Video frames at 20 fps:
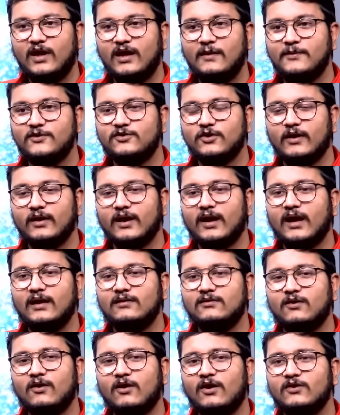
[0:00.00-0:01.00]
এই বিষয়কে
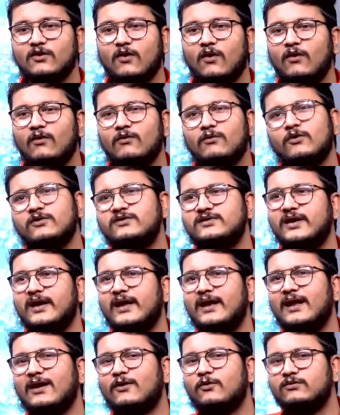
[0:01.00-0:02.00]
কেন্দ্র করে তখন ও
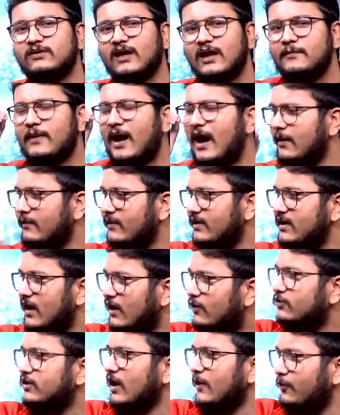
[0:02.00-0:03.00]
ছেলে কোথায় ভাড়বে
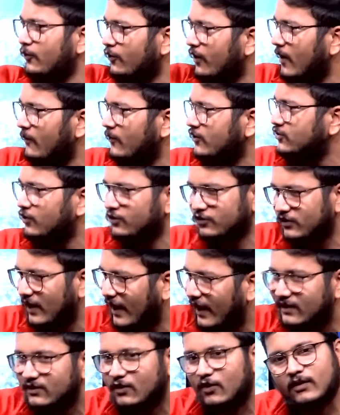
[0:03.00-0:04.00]
যাক কোথায় প্রোগ্রাম হচ্ছে অত
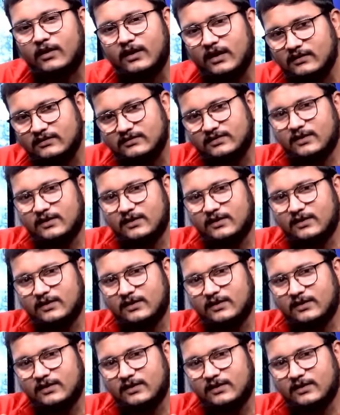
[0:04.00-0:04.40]
দেখার দরকার নেই